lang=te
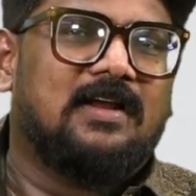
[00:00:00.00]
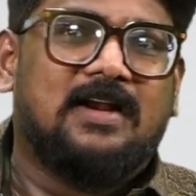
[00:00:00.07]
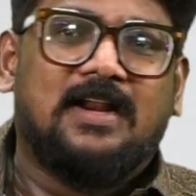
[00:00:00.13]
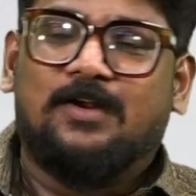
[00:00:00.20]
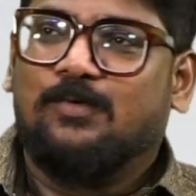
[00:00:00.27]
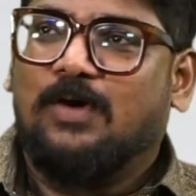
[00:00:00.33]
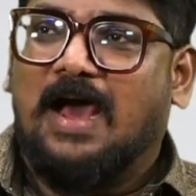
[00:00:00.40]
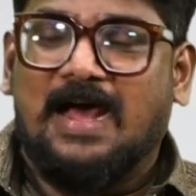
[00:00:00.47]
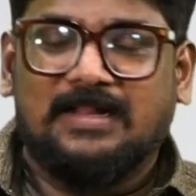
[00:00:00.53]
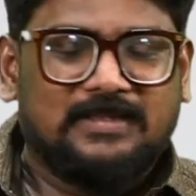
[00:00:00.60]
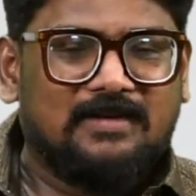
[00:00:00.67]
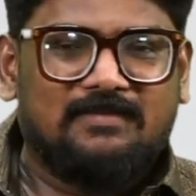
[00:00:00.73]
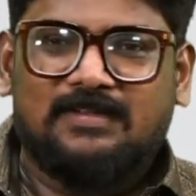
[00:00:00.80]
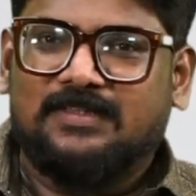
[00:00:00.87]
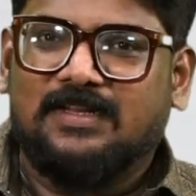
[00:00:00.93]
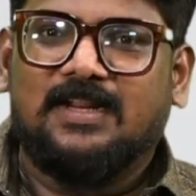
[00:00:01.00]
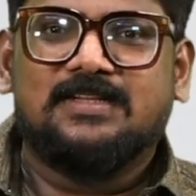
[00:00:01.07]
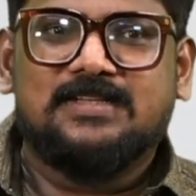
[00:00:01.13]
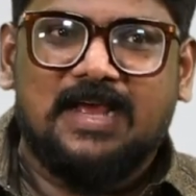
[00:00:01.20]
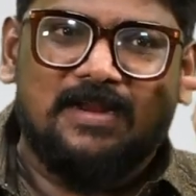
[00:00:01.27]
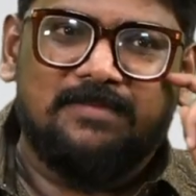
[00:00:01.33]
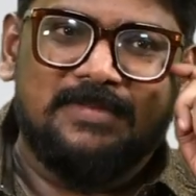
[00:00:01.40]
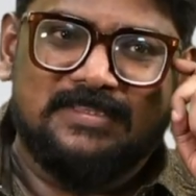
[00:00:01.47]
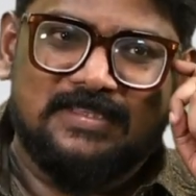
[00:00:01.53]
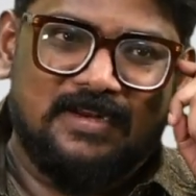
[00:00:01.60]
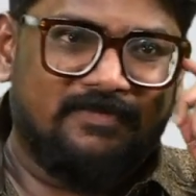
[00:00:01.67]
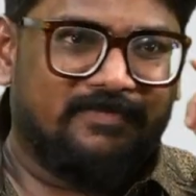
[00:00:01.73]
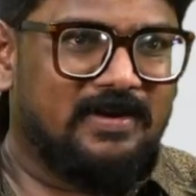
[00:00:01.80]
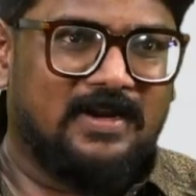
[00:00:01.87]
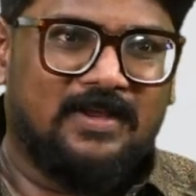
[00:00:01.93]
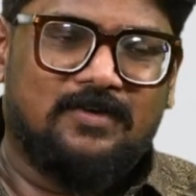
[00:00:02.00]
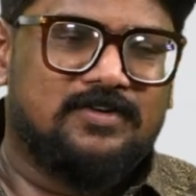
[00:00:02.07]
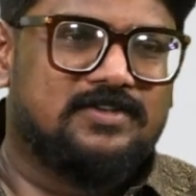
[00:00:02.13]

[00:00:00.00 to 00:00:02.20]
నేను ఆ తర్వాతనే చాలా మిస్ అయిన ఫీలింగ్